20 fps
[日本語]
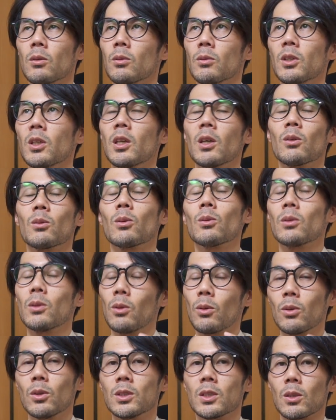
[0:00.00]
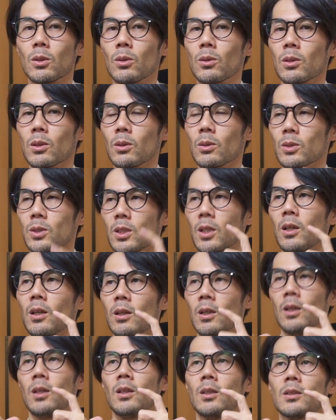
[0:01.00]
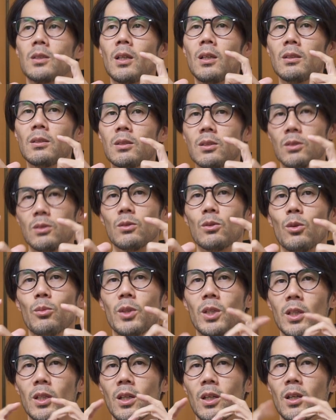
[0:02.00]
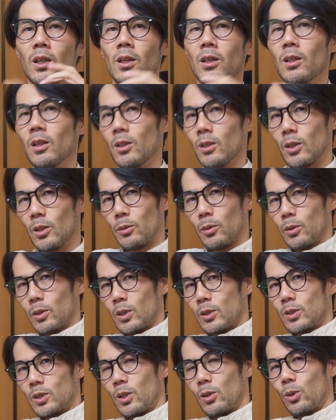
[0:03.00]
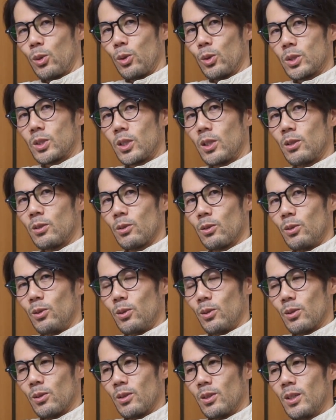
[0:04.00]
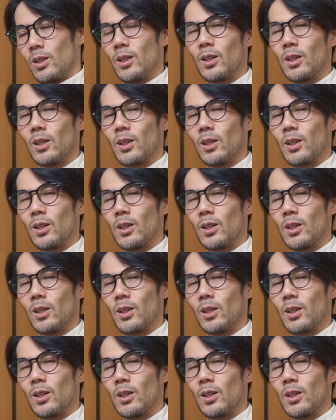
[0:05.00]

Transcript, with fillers: 人間の横一で撮ってるとして、35ミリで、例えば私がこうしているのを、